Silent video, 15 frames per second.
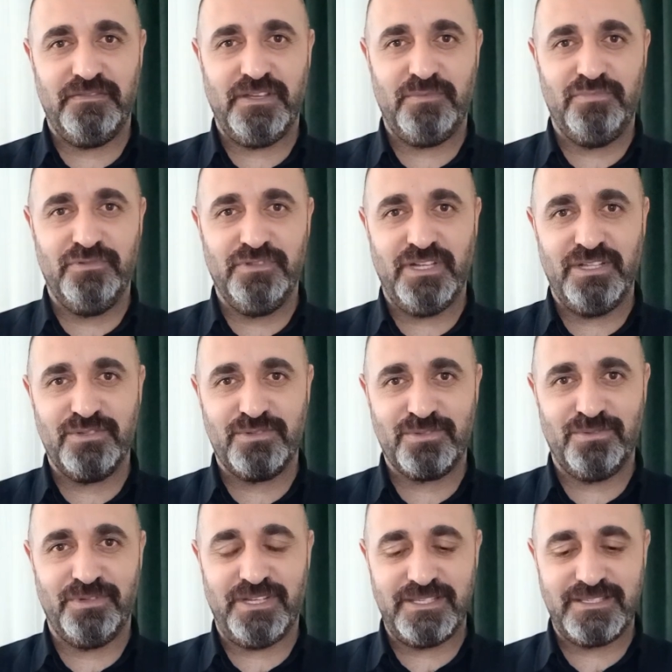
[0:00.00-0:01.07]
ve bundan
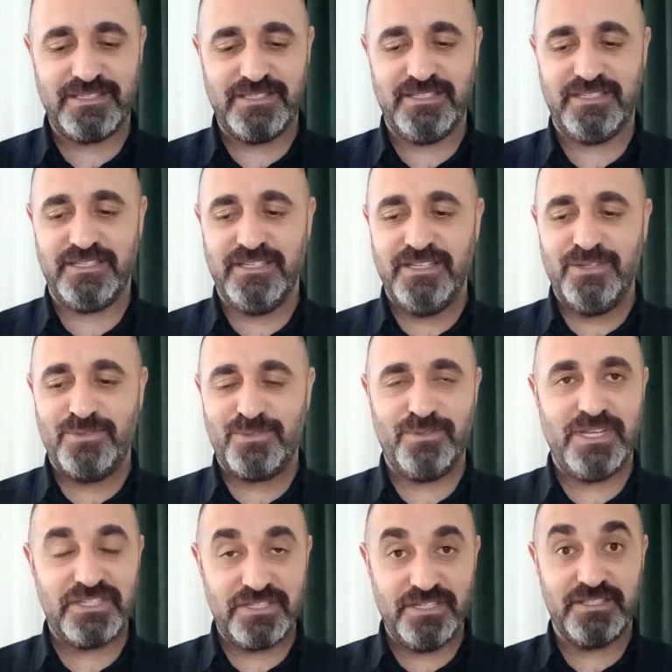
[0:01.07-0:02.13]
sonrası
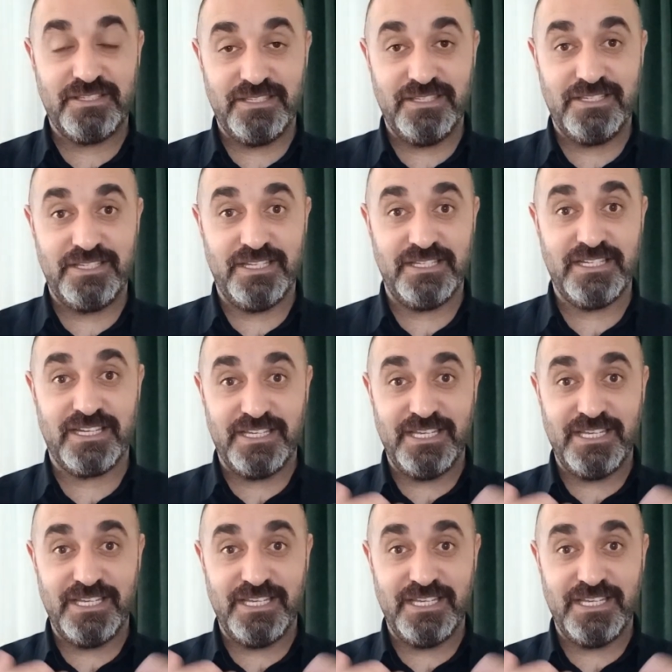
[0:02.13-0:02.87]
süreç nasıl işleyecek,